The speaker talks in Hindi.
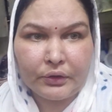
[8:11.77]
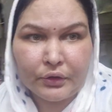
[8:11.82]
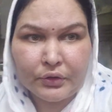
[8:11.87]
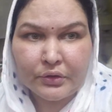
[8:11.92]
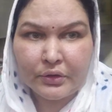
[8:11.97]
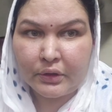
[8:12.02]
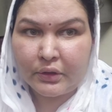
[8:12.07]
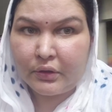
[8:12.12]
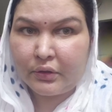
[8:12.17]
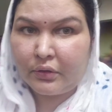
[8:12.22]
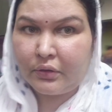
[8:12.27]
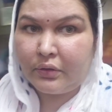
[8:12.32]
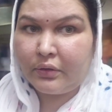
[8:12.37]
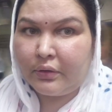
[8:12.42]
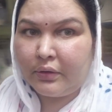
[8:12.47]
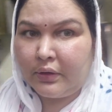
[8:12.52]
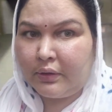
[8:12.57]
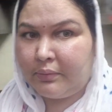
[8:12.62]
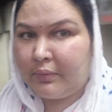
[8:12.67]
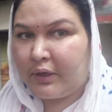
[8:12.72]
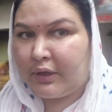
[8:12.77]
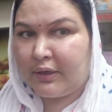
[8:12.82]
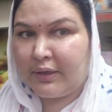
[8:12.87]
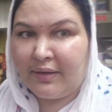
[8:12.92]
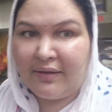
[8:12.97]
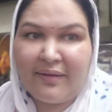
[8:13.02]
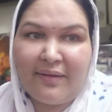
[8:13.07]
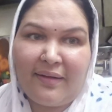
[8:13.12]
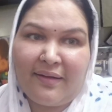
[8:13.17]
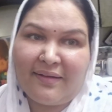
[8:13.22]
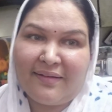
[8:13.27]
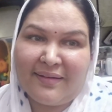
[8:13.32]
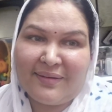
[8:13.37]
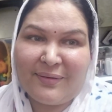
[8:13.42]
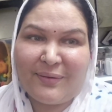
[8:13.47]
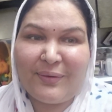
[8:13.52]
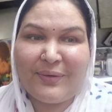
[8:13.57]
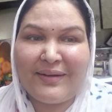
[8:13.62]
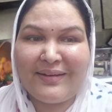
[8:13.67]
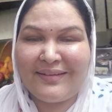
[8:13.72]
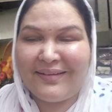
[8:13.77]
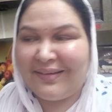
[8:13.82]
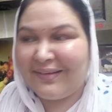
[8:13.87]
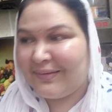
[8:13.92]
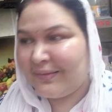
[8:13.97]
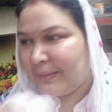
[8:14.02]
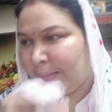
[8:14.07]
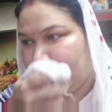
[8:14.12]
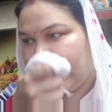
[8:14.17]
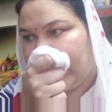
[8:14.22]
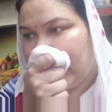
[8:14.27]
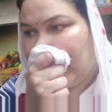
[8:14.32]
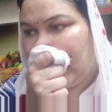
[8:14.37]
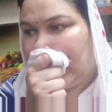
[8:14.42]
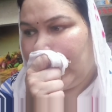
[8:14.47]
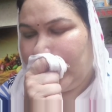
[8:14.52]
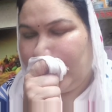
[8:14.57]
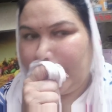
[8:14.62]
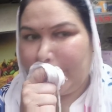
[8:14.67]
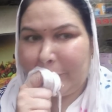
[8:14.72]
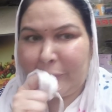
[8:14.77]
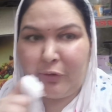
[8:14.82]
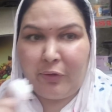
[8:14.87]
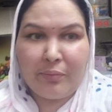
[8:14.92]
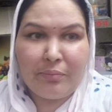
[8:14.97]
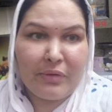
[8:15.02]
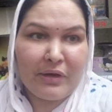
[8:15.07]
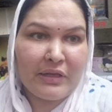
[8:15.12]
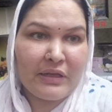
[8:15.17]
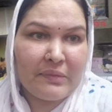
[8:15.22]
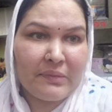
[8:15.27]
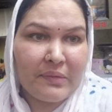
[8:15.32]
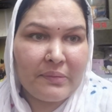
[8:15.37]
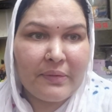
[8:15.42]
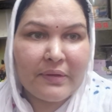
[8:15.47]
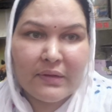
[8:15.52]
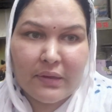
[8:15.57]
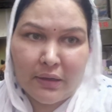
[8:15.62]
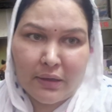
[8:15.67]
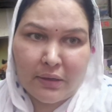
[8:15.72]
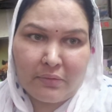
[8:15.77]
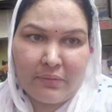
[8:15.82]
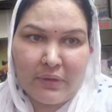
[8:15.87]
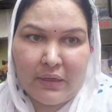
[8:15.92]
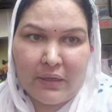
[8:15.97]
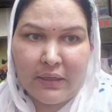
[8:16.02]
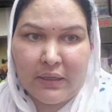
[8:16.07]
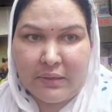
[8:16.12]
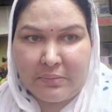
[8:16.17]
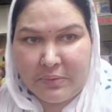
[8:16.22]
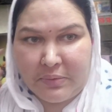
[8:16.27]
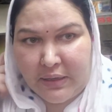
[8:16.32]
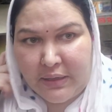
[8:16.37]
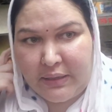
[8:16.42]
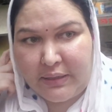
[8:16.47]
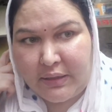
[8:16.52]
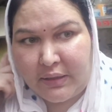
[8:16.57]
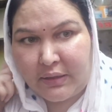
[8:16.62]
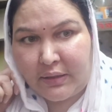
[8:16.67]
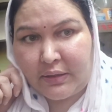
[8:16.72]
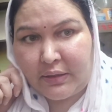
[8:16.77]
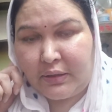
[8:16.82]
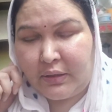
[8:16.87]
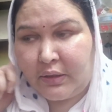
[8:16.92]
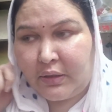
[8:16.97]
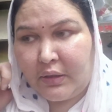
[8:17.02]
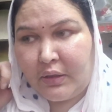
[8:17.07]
चलो ये मेरी एक आखिरी रोटी रह रही है और सोमवीर जी भी बस वाले ही बाई ना है